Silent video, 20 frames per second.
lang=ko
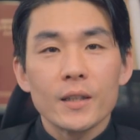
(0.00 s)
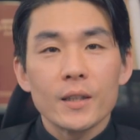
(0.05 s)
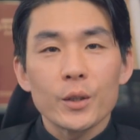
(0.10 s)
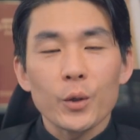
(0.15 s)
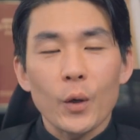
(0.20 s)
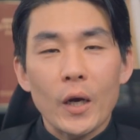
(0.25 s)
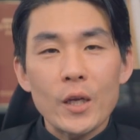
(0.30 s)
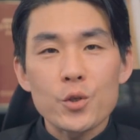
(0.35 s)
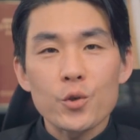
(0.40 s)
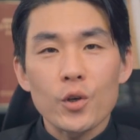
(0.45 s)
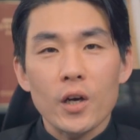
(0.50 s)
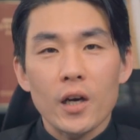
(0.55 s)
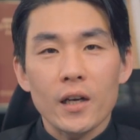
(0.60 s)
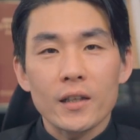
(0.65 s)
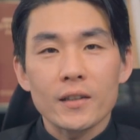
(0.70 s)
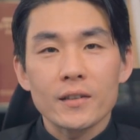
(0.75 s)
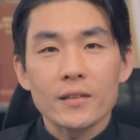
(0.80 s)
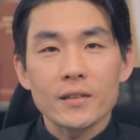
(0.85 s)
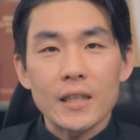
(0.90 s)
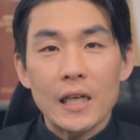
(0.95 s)
또 한
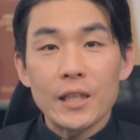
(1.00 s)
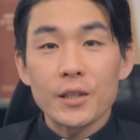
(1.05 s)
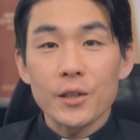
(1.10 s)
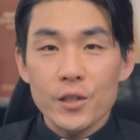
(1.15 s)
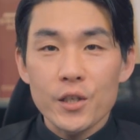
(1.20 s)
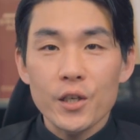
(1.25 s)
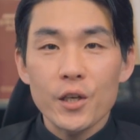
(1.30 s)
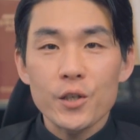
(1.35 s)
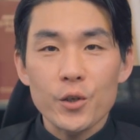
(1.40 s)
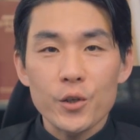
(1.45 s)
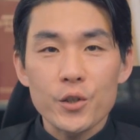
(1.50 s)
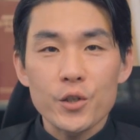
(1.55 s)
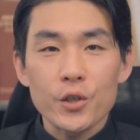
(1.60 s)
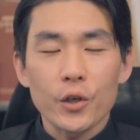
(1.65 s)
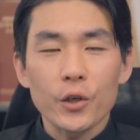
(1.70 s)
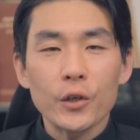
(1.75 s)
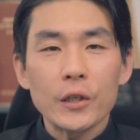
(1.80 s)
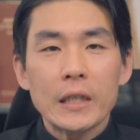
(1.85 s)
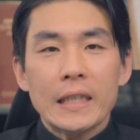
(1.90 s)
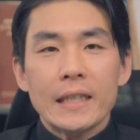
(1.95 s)
주간 잘들
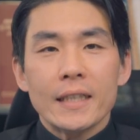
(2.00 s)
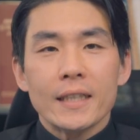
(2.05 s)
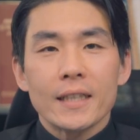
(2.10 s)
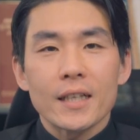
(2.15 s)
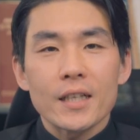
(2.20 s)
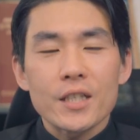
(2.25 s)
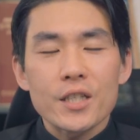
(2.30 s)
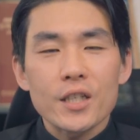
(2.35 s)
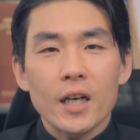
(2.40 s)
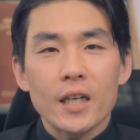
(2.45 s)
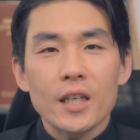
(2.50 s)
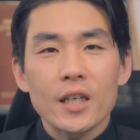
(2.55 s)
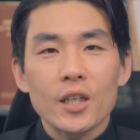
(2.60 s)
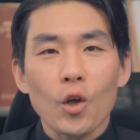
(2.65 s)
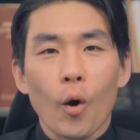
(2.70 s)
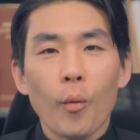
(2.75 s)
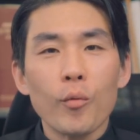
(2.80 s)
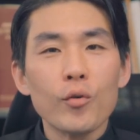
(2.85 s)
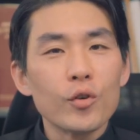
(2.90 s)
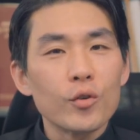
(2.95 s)
지내셨죠? 시간이
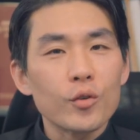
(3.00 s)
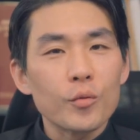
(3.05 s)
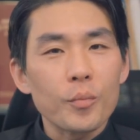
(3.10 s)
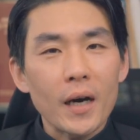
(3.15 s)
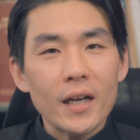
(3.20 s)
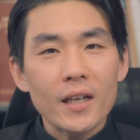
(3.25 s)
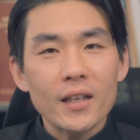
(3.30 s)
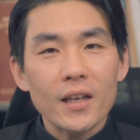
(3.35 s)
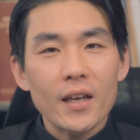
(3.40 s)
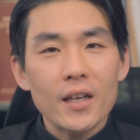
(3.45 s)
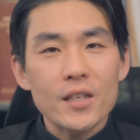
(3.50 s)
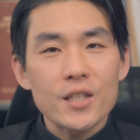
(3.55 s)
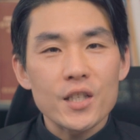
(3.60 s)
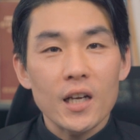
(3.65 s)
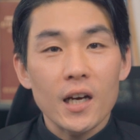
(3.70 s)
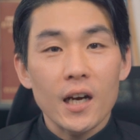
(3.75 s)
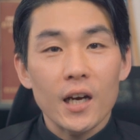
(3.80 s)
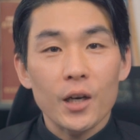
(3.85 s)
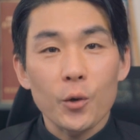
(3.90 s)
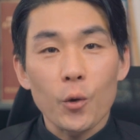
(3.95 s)
너무 빠르게
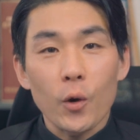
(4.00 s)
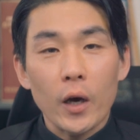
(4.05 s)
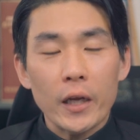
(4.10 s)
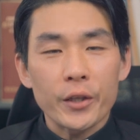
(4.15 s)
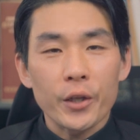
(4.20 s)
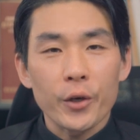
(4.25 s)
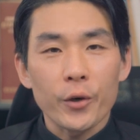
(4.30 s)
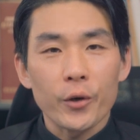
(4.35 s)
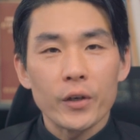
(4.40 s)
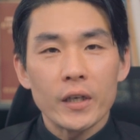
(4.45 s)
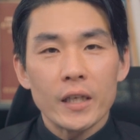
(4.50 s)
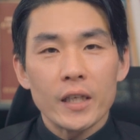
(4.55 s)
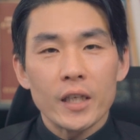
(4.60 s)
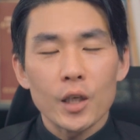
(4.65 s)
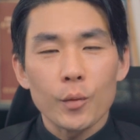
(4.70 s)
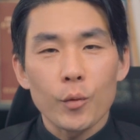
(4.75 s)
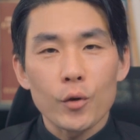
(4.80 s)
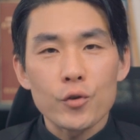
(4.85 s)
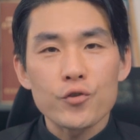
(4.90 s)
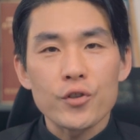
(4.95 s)
지나가는 것 같아요.
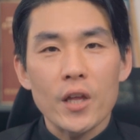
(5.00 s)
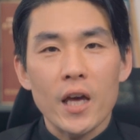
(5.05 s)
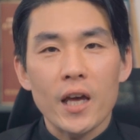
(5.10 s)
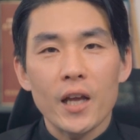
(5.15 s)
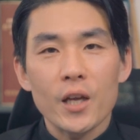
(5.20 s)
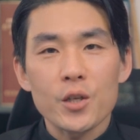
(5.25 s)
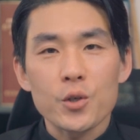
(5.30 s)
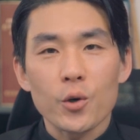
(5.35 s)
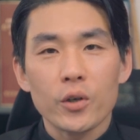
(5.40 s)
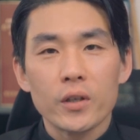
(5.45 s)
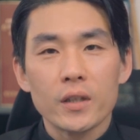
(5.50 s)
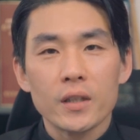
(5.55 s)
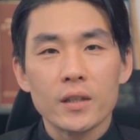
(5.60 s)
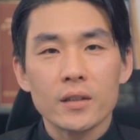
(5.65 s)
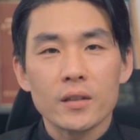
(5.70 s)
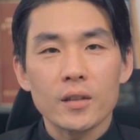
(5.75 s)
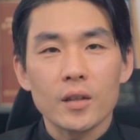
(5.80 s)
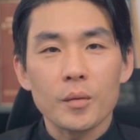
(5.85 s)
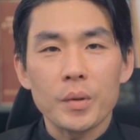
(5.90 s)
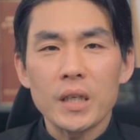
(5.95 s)
이번 주 내내
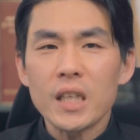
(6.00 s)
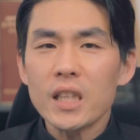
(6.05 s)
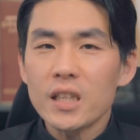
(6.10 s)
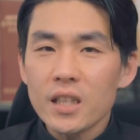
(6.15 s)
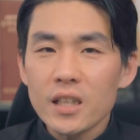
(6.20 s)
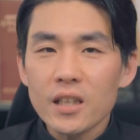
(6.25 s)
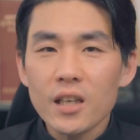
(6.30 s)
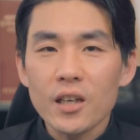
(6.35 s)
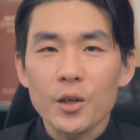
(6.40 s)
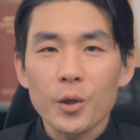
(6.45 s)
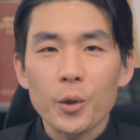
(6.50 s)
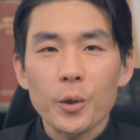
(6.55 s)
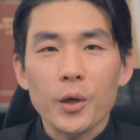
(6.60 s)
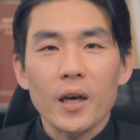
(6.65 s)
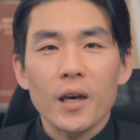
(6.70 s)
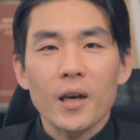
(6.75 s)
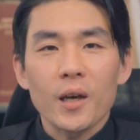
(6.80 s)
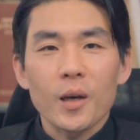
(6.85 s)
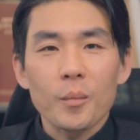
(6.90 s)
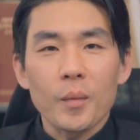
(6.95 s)
저는 미팅이
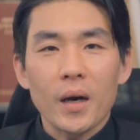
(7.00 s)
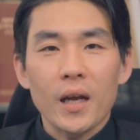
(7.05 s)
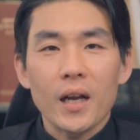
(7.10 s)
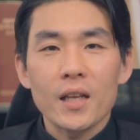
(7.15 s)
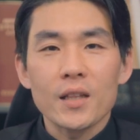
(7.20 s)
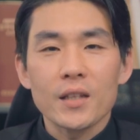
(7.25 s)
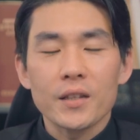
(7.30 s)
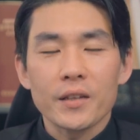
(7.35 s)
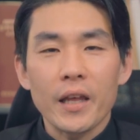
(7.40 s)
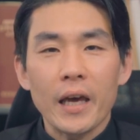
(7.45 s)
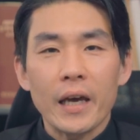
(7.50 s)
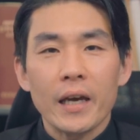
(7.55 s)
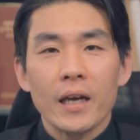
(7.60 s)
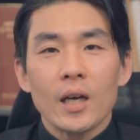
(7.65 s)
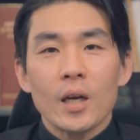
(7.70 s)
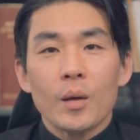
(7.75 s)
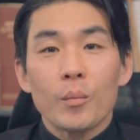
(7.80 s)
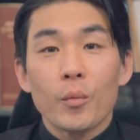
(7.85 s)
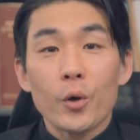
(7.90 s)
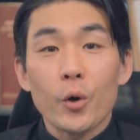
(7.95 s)
그렇게 많았는데
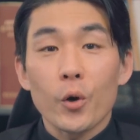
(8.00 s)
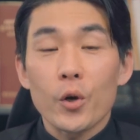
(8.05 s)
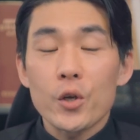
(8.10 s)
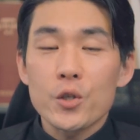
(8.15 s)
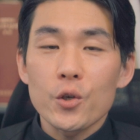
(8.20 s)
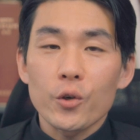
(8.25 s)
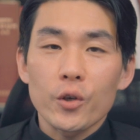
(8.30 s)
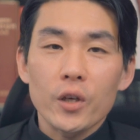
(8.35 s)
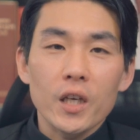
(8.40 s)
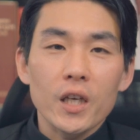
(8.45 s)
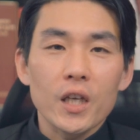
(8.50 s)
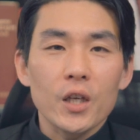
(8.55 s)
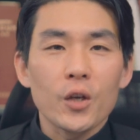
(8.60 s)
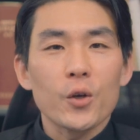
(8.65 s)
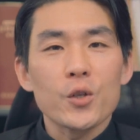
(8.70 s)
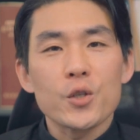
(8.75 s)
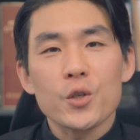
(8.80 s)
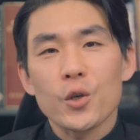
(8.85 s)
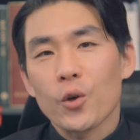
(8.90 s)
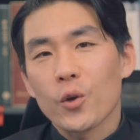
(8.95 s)
뭐 여기저기
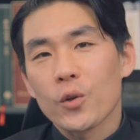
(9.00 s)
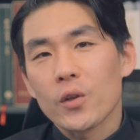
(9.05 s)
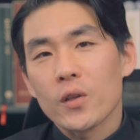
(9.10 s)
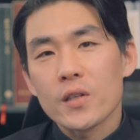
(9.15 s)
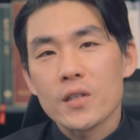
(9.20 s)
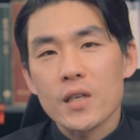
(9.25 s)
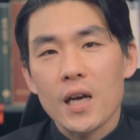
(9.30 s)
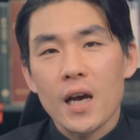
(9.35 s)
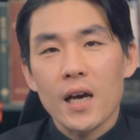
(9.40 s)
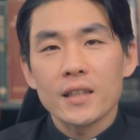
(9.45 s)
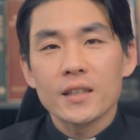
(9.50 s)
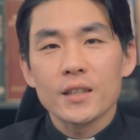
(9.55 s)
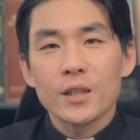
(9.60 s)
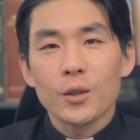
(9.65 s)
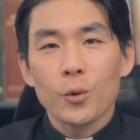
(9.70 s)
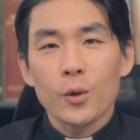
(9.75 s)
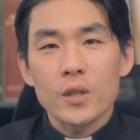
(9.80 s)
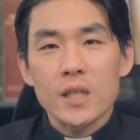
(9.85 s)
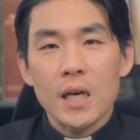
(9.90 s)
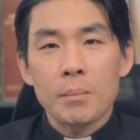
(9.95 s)
이런저런
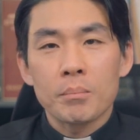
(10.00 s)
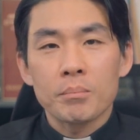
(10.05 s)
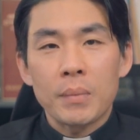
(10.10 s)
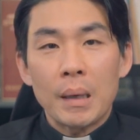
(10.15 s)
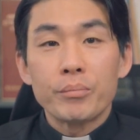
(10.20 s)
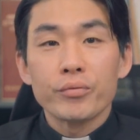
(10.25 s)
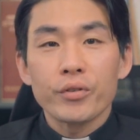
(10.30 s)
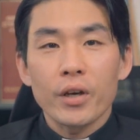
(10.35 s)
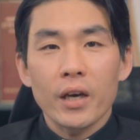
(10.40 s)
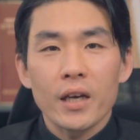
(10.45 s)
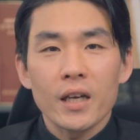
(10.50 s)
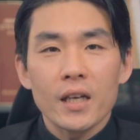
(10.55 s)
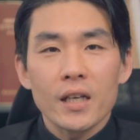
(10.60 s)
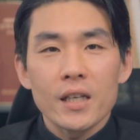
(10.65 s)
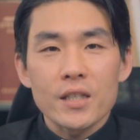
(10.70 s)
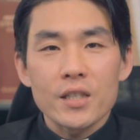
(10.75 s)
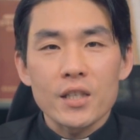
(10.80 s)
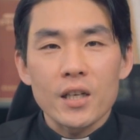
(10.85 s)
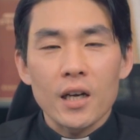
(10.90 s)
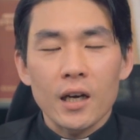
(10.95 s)
사안들로 참 바쁘게
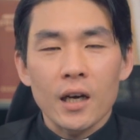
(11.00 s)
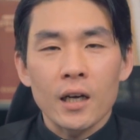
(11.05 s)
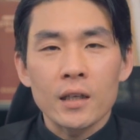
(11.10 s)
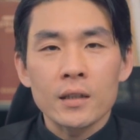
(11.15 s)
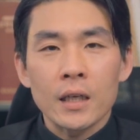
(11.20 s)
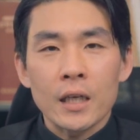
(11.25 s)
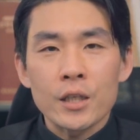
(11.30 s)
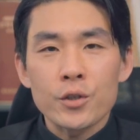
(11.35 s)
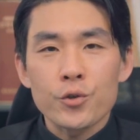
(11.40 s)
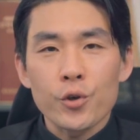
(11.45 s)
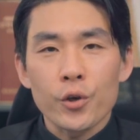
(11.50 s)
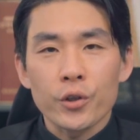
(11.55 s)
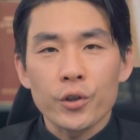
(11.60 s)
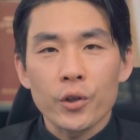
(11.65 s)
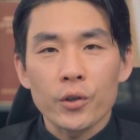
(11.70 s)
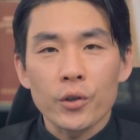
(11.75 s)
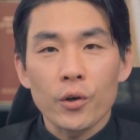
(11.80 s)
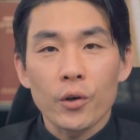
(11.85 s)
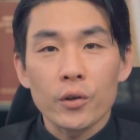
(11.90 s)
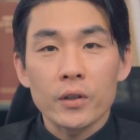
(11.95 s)
지나간 한
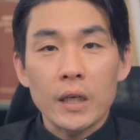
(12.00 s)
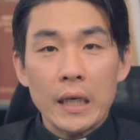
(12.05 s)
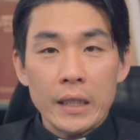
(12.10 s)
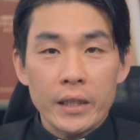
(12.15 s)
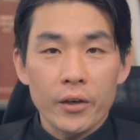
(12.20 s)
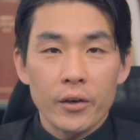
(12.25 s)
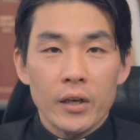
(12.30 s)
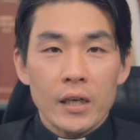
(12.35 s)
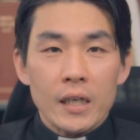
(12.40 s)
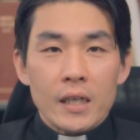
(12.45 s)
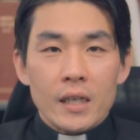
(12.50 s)
주였던 것 같아요.